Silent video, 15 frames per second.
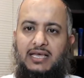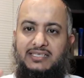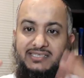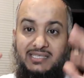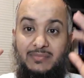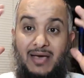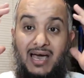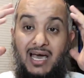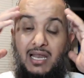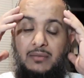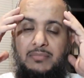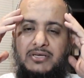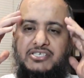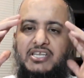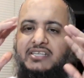الدماغ
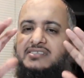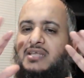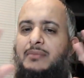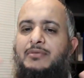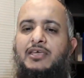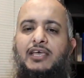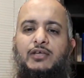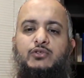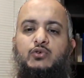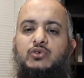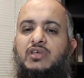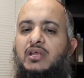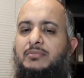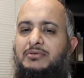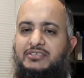البشري طبيعته
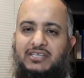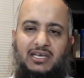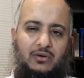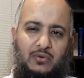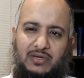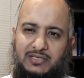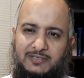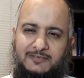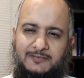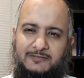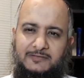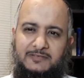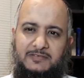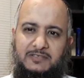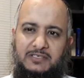يربط يا إخوان
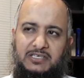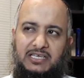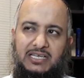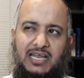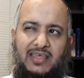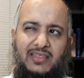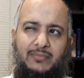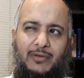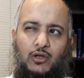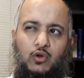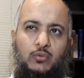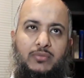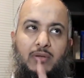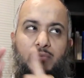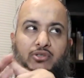يعني هذه
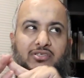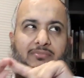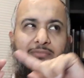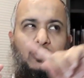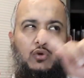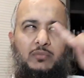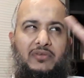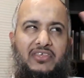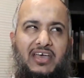المعلومة يربطها بمعلومة